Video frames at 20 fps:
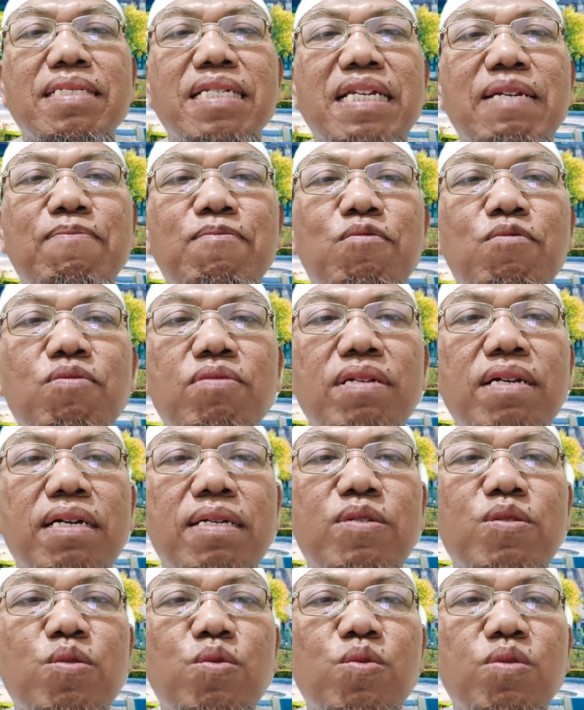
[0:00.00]

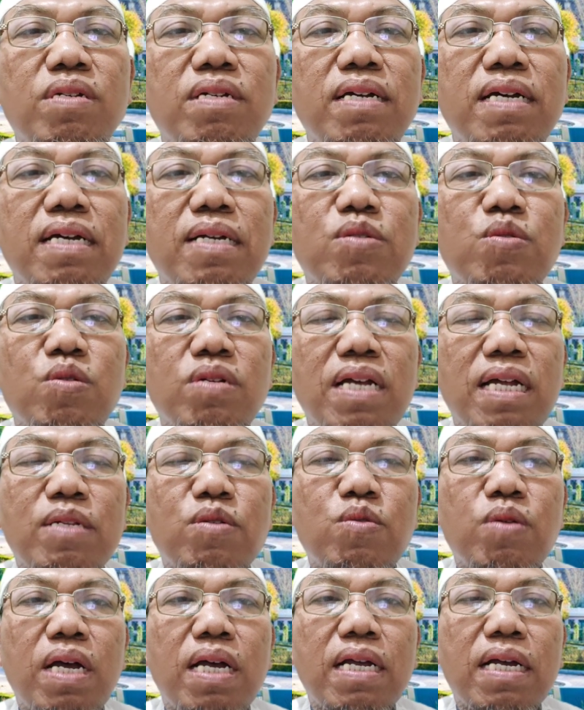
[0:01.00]
ibunya juga
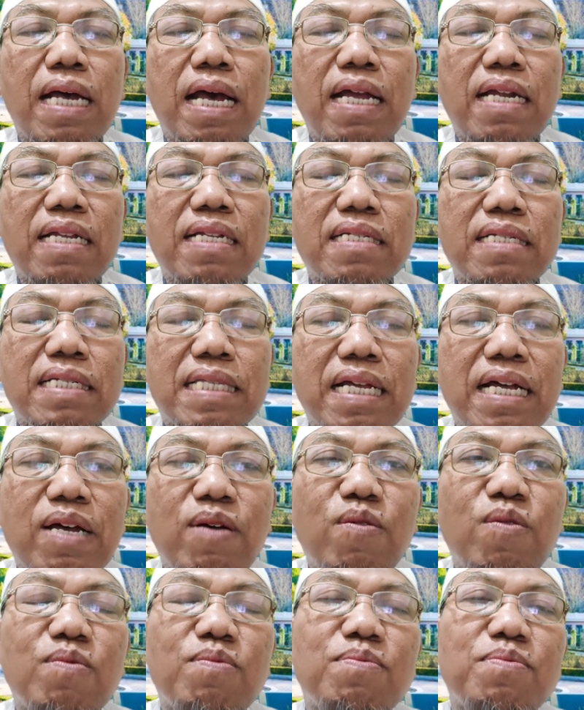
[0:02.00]
sholat dua kali
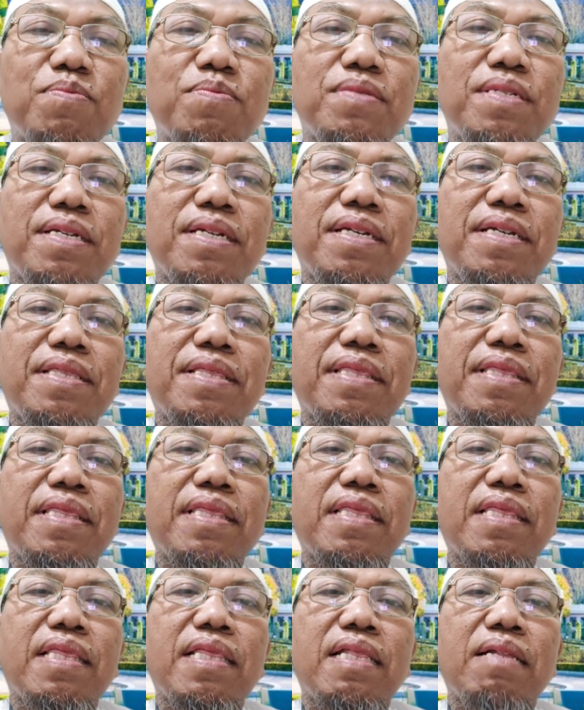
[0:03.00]
setahun ya
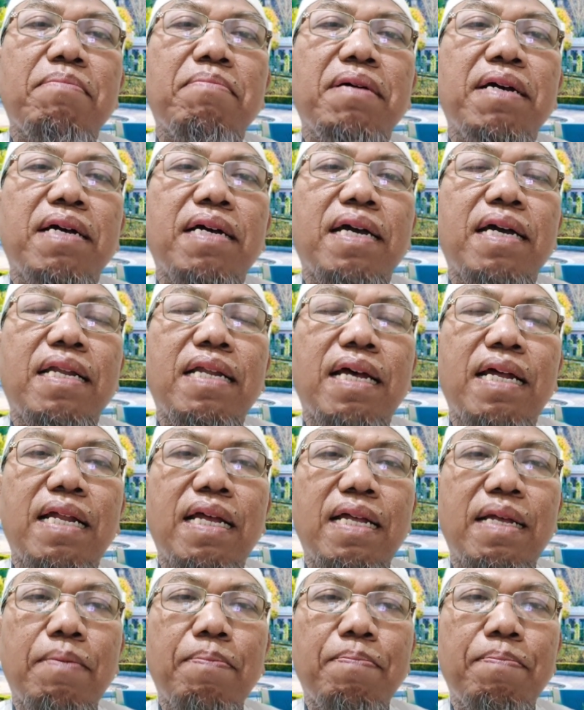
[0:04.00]
bahkan
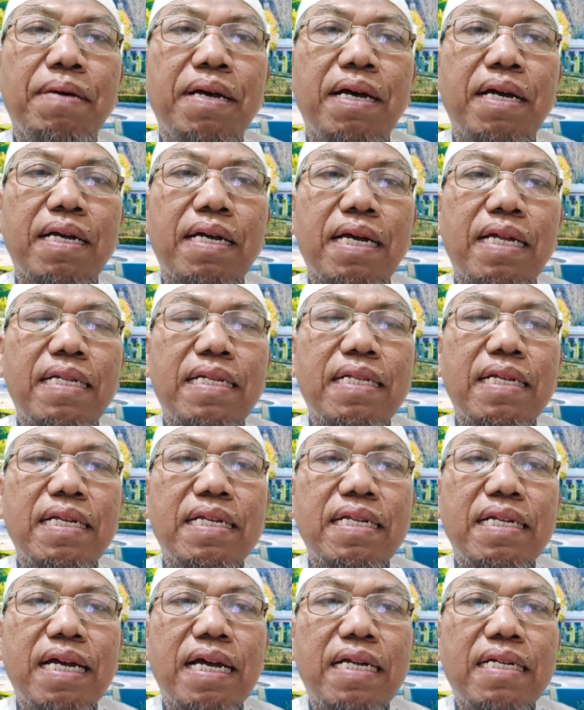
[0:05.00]
bahkan
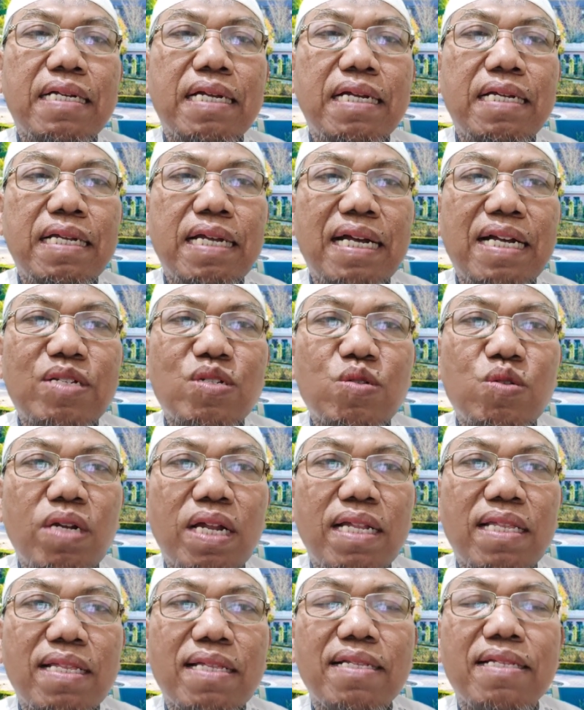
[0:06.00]
tidak ada yang
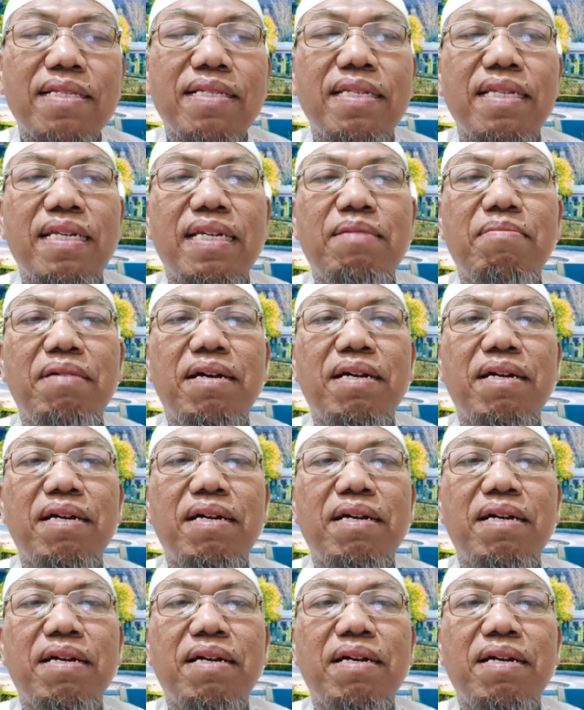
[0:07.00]
sholat ya